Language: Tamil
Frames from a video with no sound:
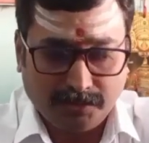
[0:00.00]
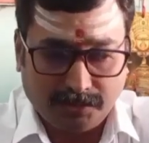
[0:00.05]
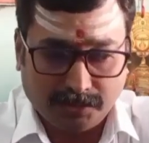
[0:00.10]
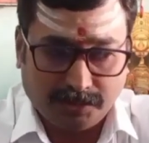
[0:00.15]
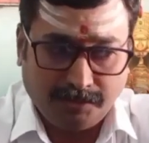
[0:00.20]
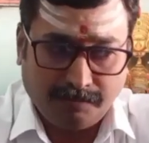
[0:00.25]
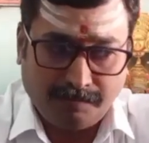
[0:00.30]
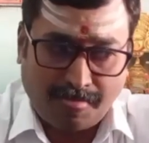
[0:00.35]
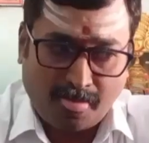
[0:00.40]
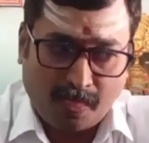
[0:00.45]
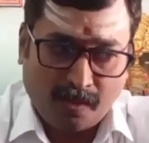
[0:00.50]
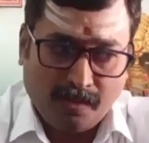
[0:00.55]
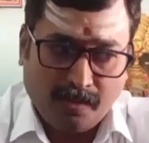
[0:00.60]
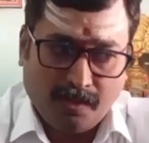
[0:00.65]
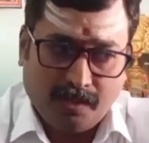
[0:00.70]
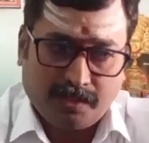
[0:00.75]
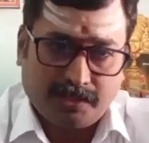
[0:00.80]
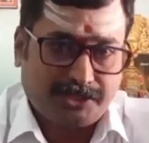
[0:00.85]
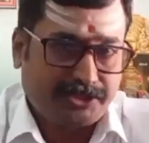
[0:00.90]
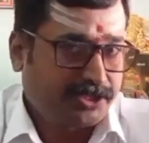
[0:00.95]
அடுத்து
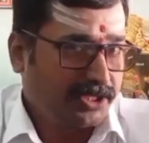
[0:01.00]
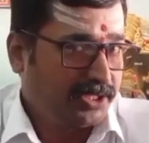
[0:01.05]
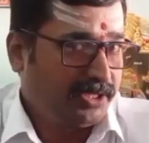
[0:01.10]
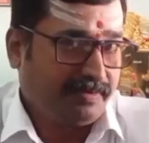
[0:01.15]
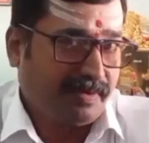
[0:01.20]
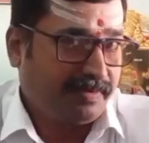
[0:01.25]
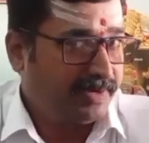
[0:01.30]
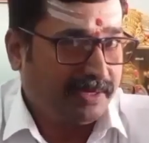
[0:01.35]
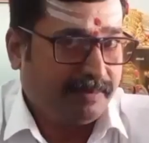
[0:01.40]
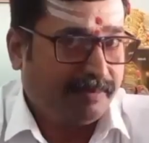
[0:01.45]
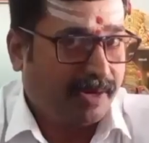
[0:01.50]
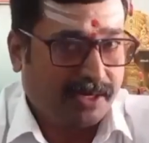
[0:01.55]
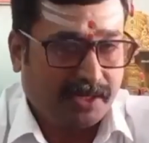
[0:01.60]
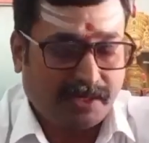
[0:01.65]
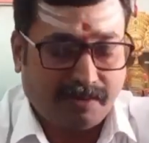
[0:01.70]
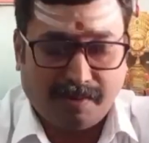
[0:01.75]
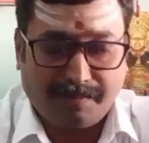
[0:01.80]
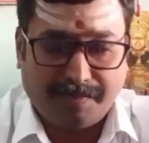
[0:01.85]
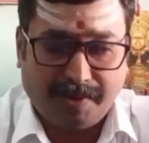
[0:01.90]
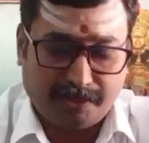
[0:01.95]
இஷ்ட தெய்வ
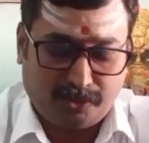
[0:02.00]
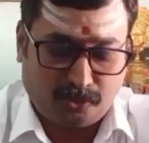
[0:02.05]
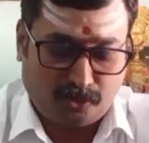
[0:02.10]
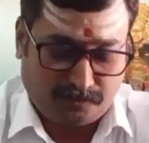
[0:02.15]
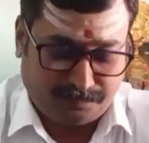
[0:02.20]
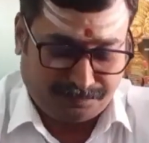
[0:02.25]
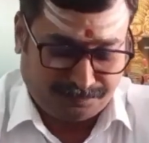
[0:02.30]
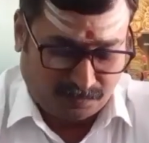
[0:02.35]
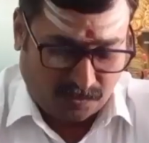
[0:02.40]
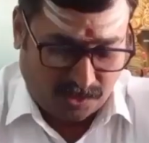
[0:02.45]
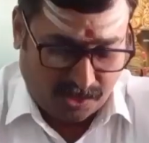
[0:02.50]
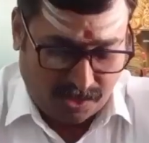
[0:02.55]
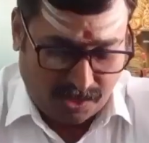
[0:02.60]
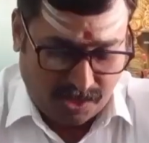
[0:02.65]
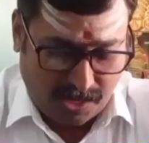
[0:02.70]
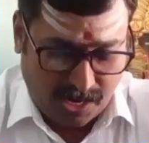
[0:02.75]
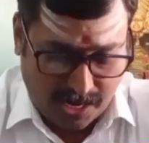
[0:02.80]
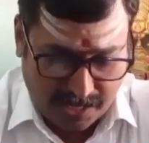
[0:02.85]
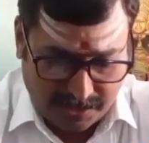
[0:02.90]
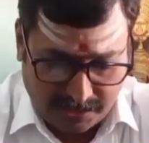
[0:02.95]
வழிபாடு நம்ம பார்த்துட்டோம்
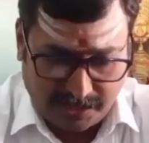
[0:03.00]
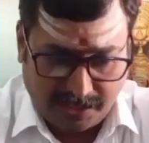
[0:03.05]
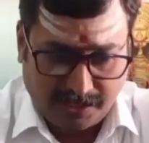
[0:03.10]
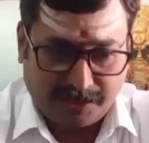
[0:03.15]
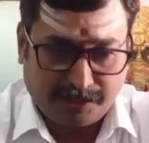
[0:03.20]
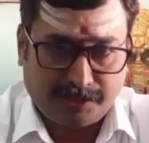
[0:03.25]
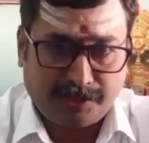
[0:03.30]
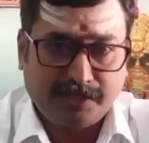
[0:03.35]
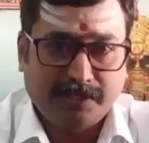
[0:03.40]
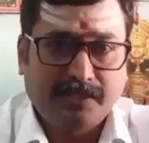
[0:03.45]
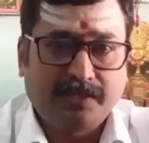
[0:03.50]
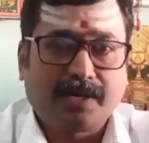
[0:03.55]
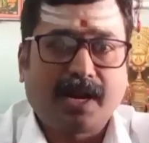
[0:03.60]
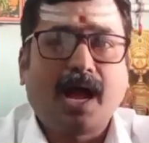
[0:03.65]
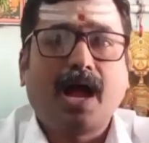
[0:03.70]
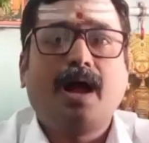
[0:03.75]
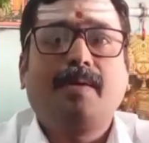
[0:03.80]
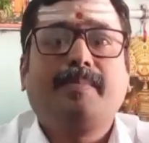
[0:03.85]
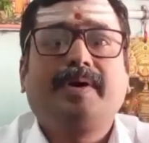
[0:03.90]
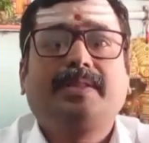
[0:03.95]
அதுக்கடுத்து
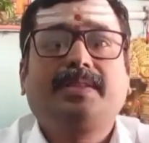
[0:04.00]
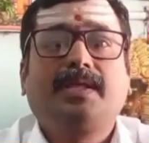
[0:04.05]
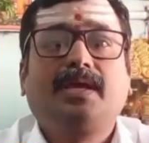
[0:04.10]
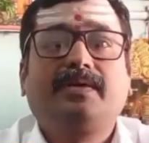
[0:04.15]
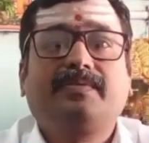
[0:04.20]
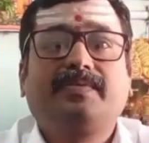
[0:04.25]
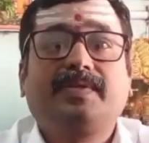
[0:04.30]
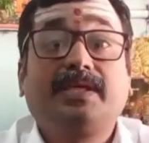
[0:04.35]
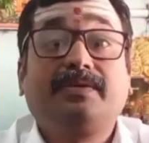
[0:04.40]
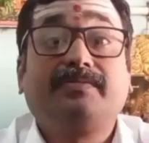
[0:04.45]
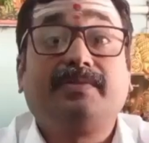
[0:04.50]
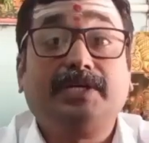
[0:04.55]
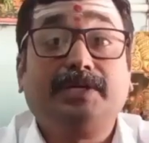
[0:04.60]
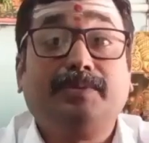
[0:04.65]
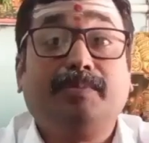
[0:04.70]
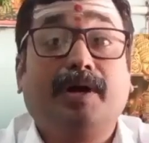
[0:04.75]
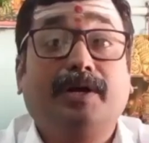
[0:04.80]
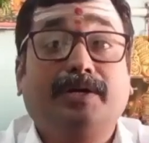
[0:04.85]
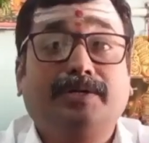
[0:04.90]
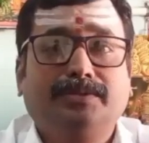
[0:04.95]
கிராம தேவதை
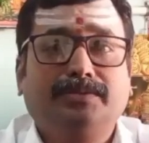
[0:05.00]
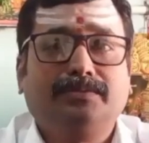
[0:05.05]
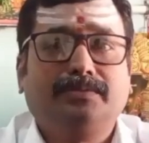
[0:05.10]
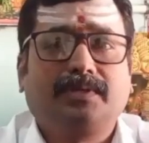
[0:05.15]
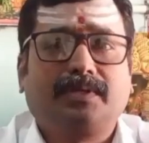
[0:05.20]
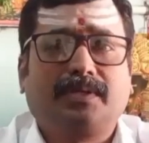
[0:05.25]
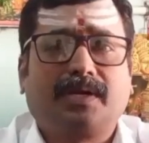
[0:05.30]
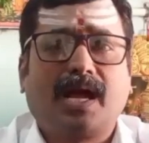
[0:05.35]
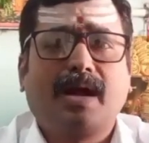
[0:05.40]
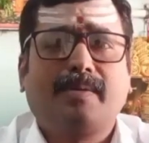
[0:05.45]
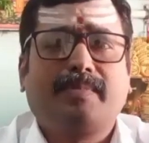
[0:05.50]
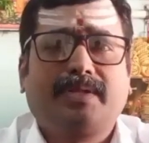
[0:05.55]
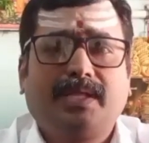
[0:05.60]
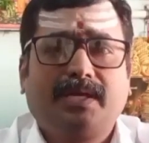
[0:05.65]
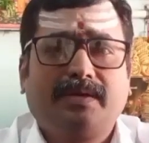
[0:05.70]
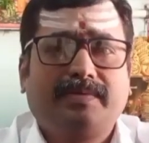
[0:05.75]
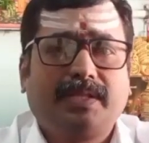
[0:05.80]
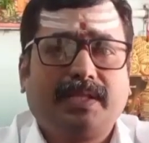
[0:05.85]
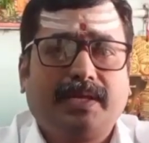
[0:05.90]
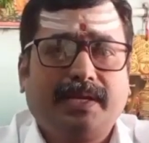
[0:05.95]
வழிபாடு
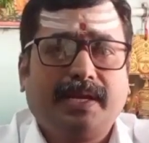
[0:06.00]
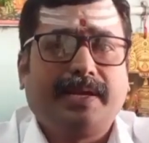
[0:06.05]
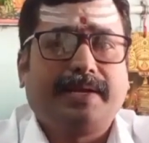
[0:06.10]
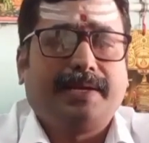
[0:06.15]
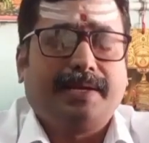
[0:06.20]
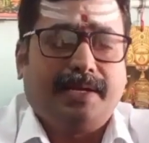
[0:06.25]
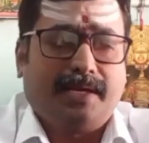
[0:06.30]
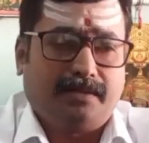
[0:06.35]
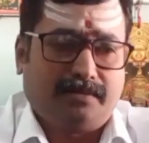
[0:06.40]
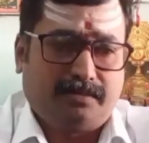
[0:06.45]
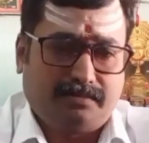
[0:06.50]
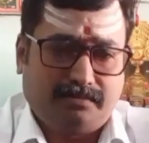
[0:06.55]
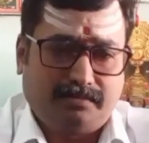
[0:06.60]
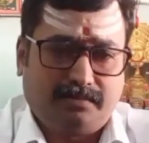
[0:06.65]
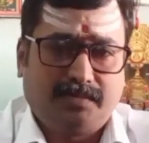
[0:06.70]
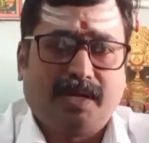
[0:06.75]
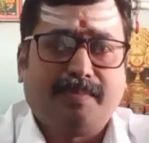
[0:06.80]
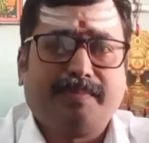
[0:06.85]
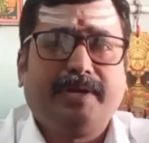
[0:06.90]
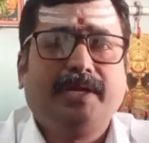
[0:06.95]
கிராம தேவதைனா என்ன
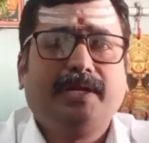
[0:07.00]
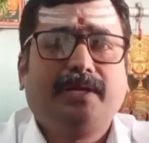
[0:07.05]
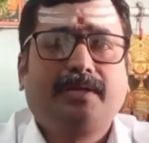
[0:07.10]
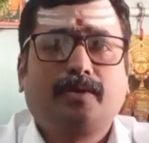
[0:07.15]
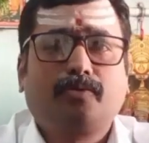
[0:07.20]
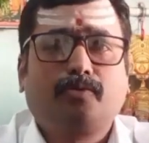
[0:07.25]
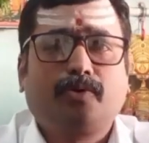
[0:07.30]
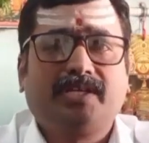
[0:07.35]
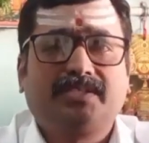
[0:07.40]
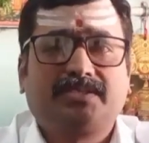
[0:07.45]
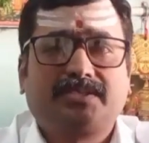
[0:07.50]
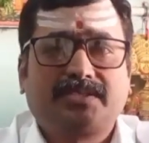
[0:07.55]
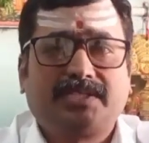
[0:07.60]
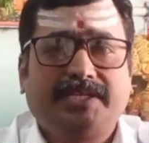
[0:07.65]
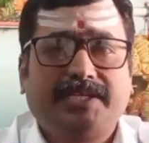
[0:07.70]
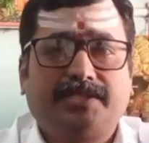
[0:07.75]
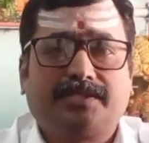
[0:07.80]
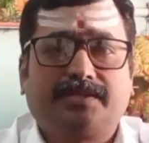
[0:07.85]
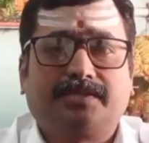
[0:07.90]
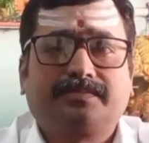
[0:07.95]
நம்ம இருக்கக்கூடிய
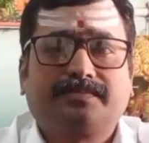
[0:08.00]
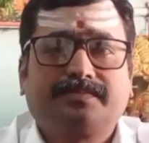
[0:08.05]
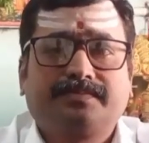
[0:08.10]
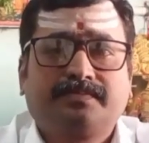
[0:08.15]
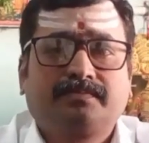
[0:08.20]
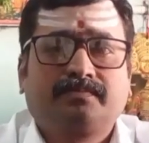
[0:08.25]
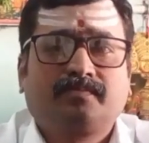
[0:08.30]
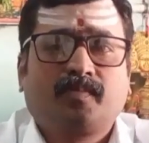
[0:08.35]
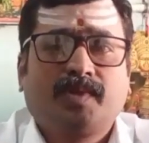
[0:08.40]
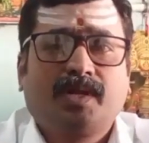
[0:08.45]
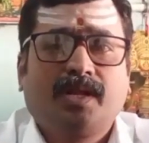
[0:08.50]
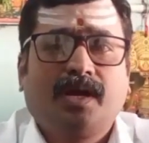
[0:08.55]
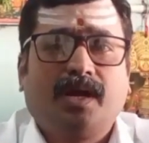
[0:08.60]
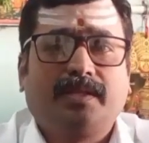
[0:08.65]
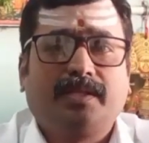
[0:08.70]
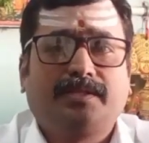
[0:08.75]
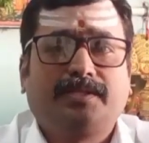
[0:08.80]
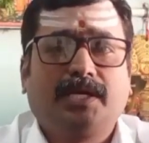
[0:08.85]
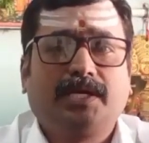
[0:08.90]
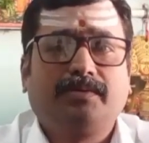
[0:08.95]
ஸ்ட்ரீட்டு
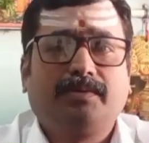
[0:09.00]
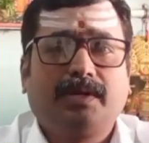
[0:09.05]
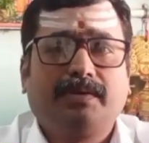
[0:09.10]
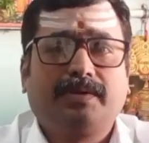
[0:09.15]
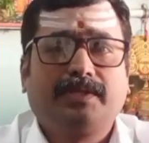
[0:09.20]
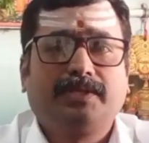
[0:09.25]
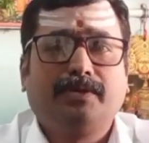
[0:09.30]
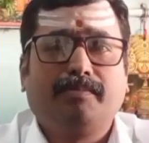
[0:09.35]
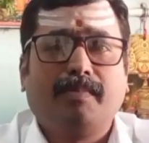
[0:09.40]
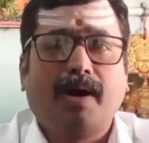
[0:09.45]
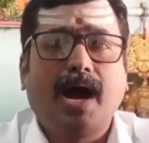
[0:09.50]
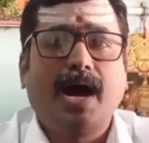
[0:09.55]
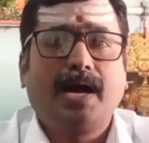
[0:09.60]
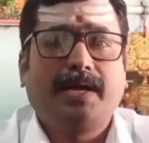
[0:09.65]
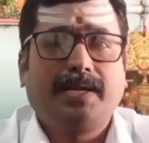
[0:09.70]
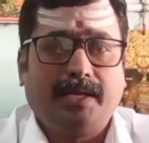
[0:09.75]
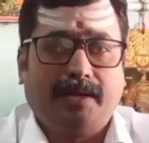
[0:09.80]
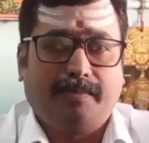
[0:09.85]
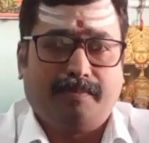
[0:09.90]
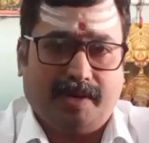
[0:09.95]
அந்த தெருவில் வந்து
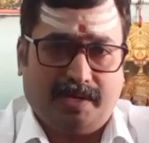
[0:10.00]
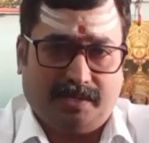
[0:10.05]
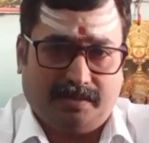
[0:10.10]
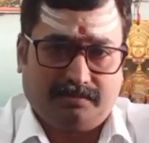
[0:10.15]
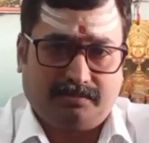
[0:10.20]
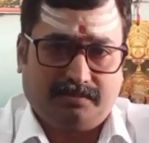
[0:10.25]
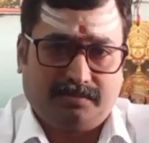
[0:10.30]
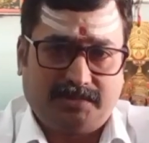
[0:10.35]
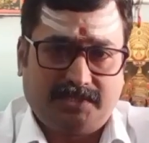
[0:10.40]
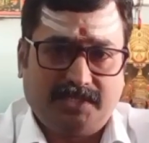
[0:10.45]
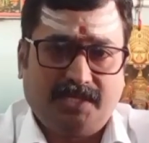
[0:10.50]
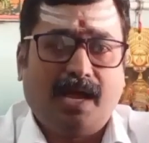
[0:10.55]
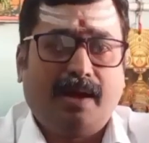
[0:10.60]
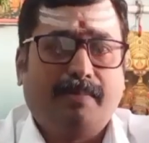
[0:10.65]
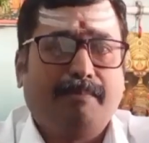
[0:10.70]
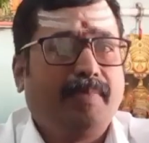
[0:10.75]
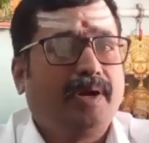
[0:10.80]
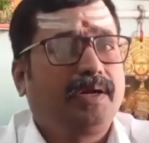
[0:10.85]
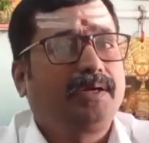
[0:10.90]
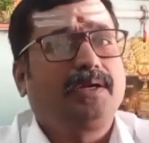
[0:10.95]
மாரியம்மன்
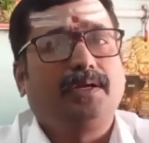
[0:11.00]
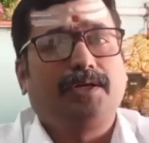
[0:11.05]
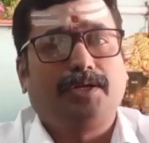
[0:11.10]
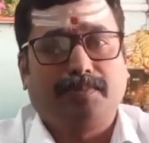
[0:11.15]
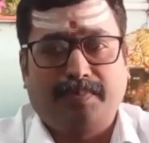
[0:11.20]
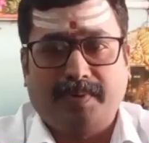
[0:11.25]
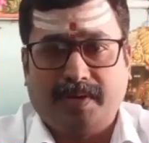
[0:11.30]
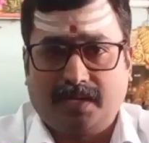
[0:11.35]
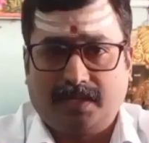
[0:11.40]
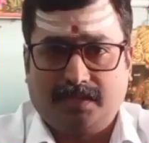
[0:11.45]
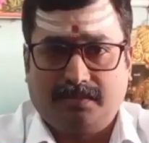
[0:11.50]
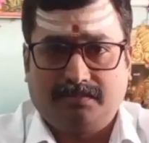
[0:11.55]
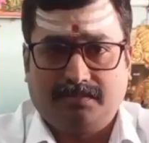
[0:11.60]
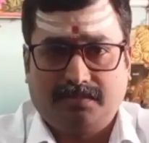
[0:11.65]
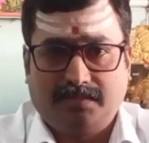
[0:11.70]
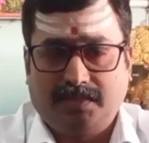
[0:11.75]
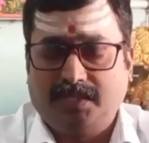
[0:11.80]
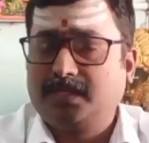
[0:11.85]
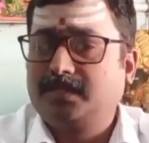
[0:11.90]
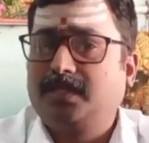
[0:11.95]
சில அம்மன்கள் இருப்பாங்க
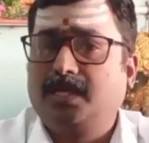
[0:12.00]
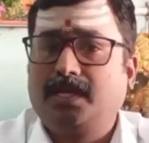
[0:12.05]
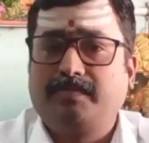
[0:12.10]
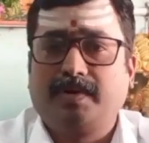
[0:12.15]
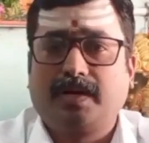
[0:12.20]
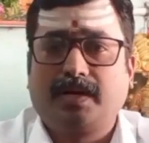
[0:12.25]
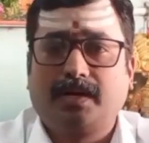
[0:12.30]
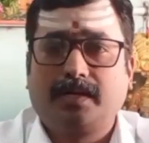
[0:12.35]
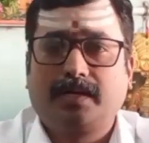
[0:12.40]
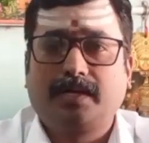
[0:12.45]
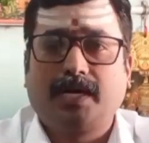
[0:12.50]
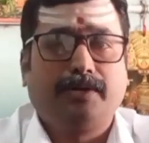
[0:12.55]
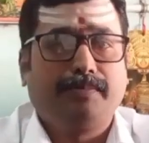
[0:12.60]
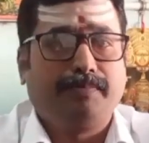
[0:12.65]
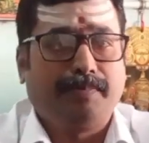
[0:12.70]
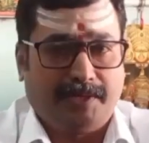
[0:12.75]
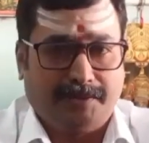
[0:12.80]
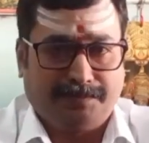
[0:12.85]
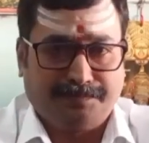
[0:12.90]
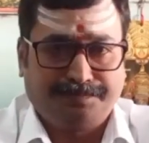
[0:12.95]
சில தெய்வங்கள்
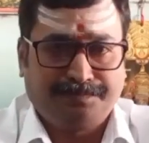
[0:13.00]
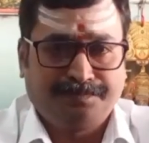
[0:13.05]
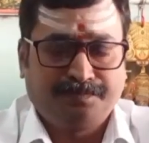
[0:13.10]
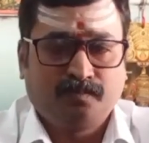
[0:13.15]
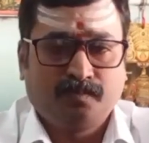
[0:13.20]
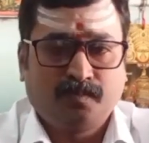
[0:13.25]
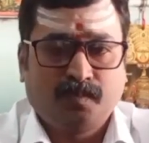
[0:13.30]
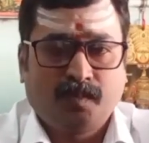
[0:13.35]
கருப்பர்